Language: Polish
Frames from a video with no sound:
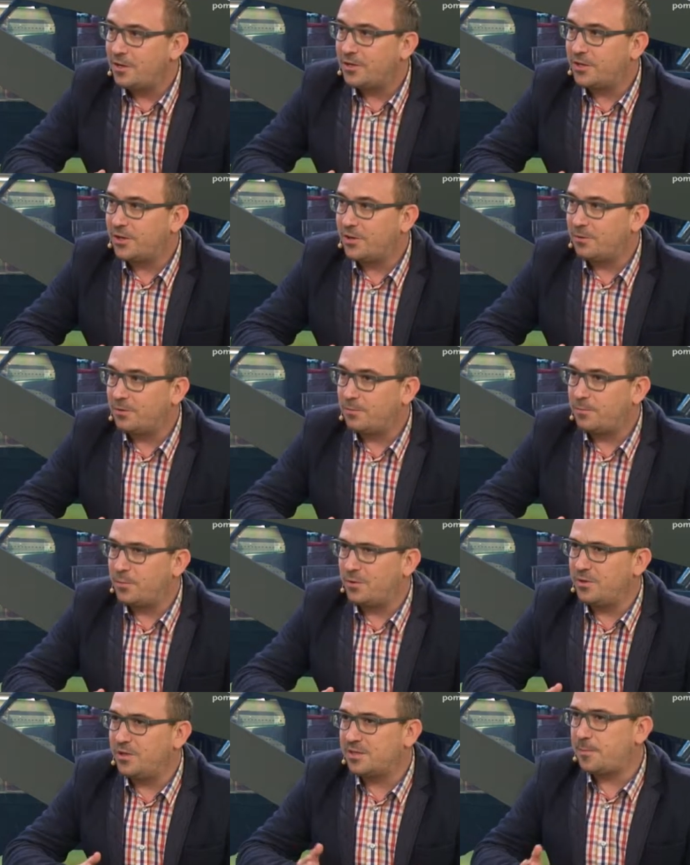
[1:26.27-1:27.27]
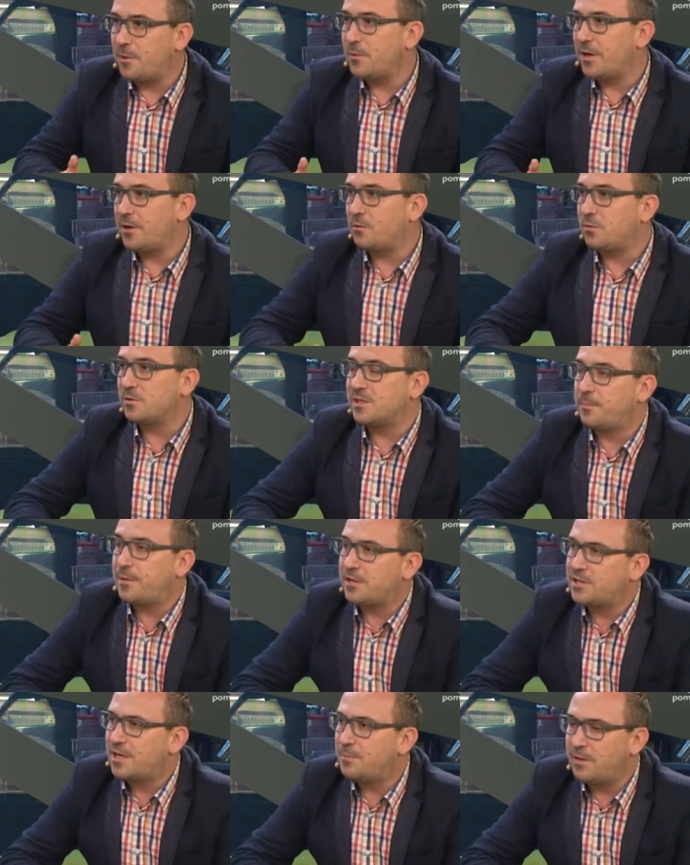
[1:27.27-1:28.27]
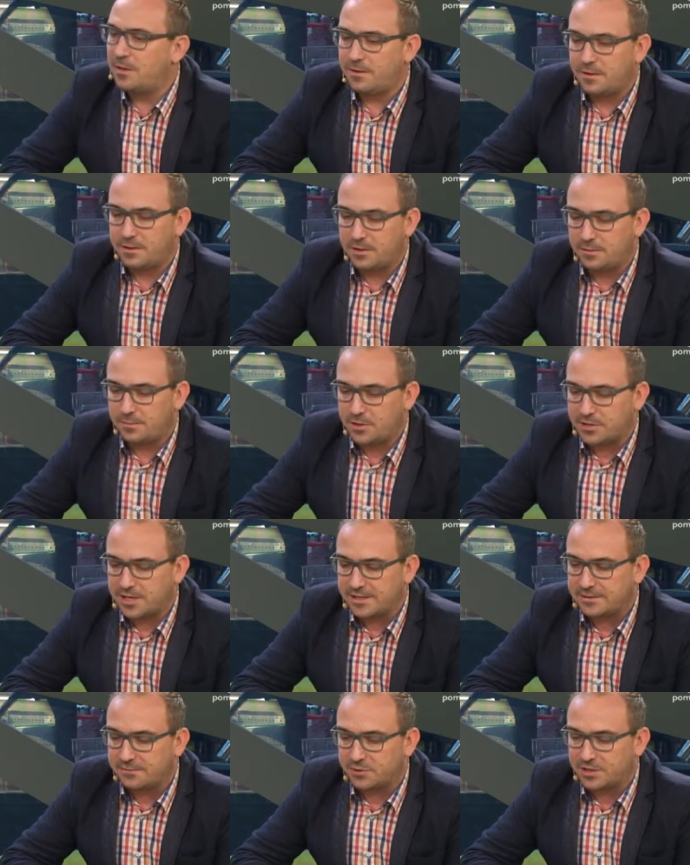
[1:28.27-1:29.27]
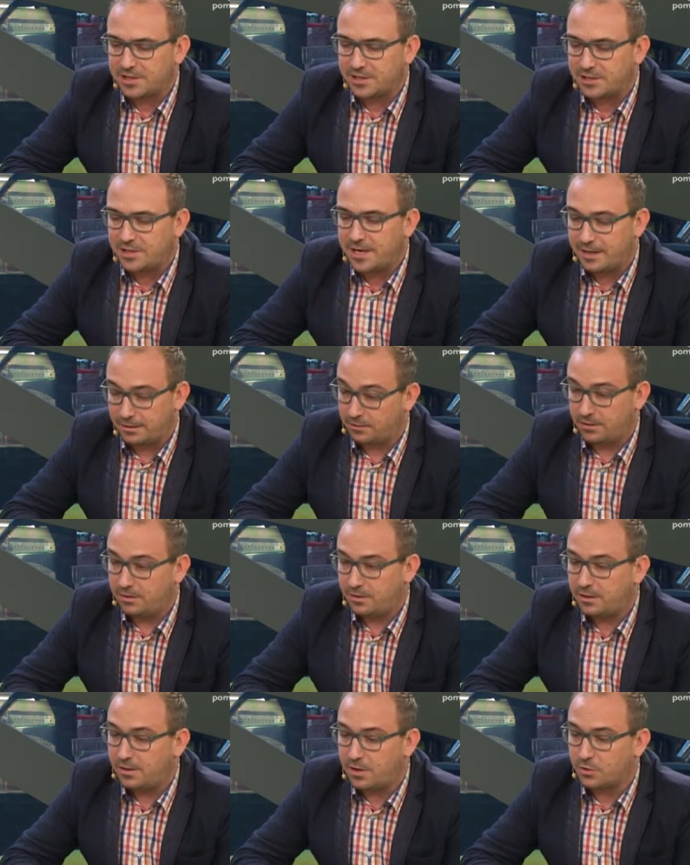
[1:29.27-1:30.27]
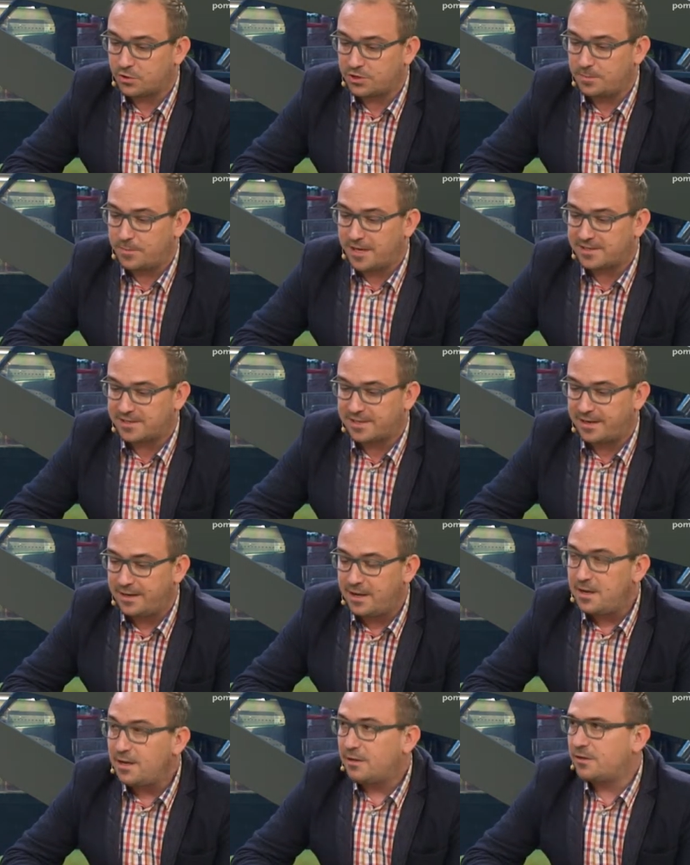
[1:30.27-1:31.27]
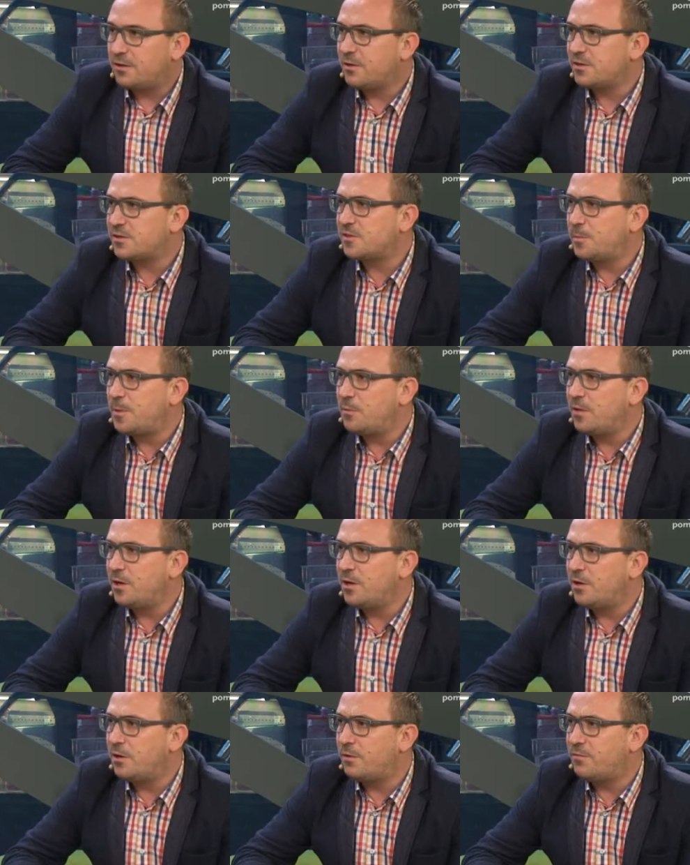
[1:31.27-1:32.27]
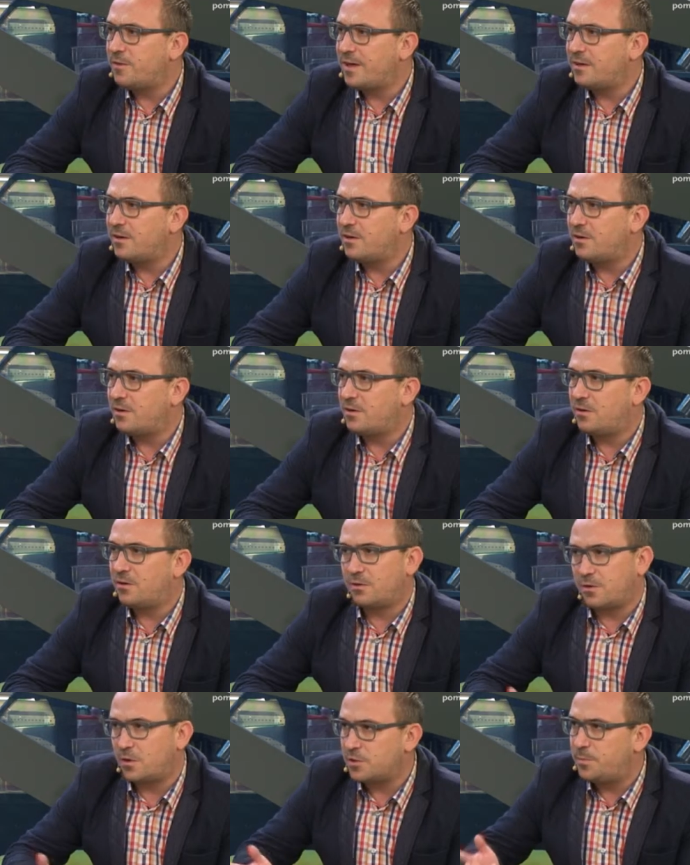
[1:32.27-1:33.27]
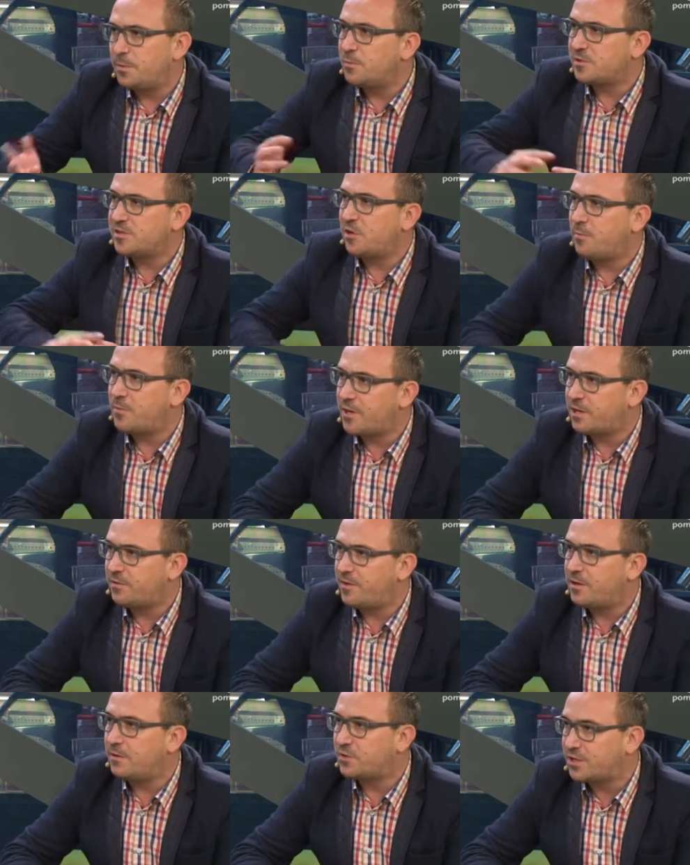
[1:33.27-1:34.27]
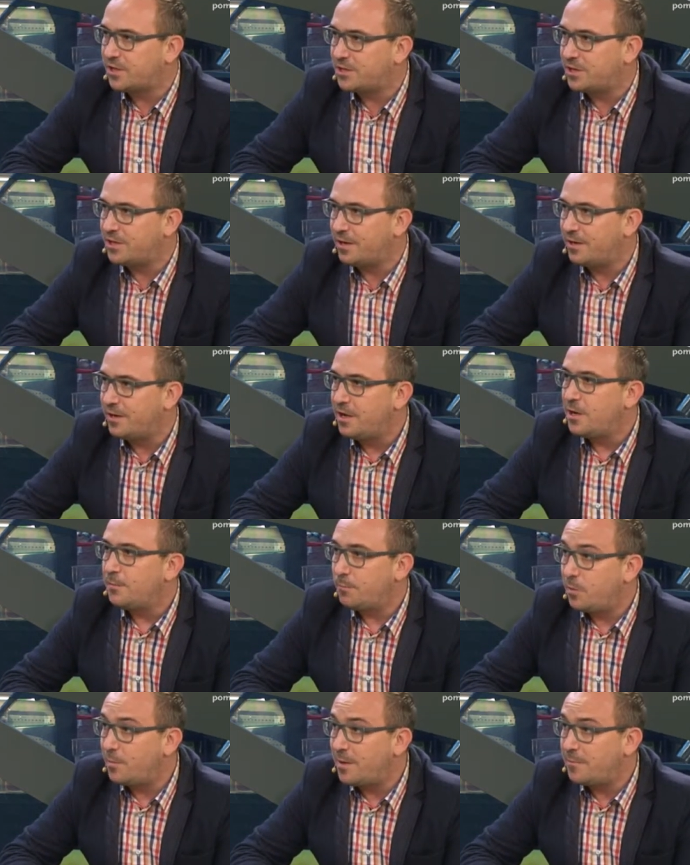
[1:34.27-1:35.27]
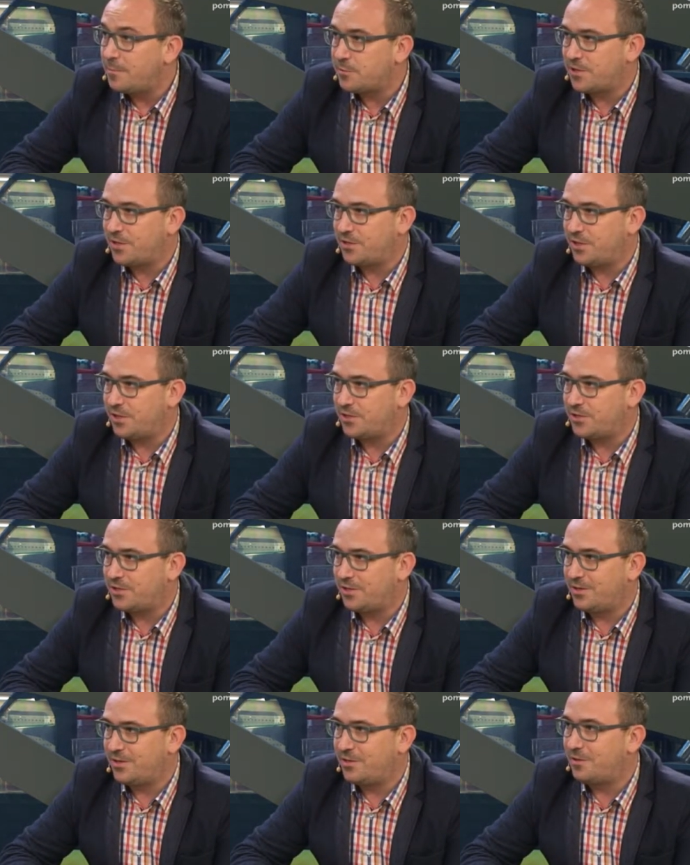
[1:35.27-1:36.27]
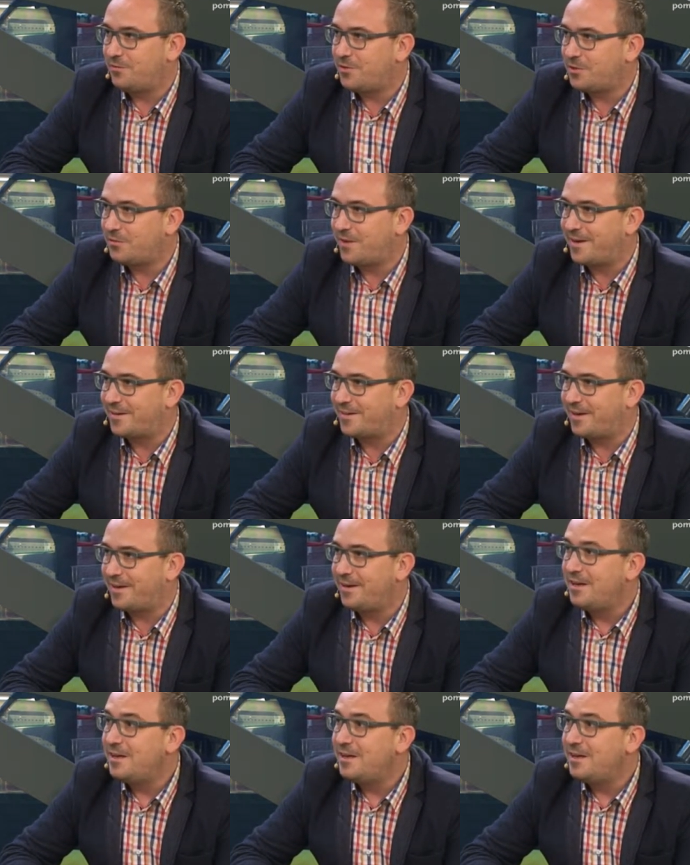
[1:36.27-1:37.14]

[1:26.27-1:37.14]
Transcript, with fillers: to po niespełna roku zapraszamy e, mieszkańców Szczecina i gości miasta do zupełnie nowego, choćby Muzeum Narodowego w Szczecinie, bo mamy przecież e, nowo otwarte